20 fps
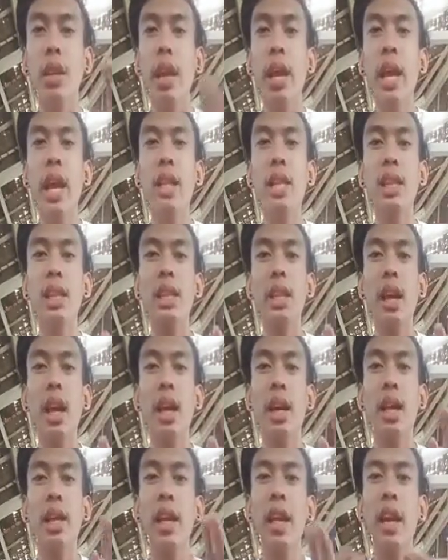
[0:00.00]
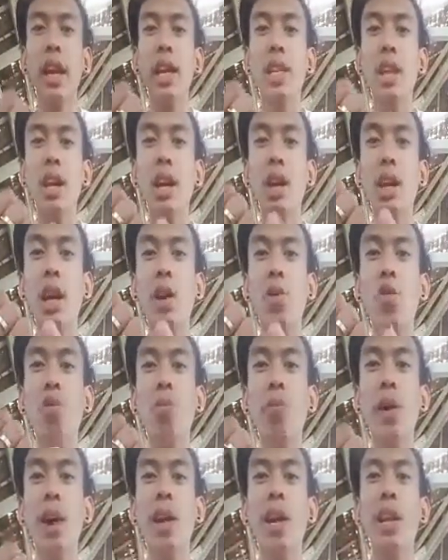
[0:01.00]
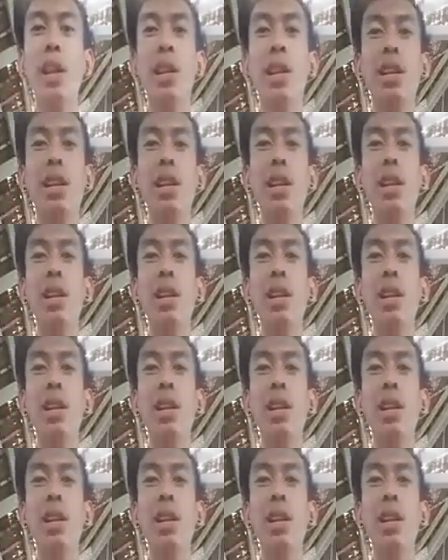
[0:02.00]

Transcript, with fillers: Direk, kay Direk Takalakupal,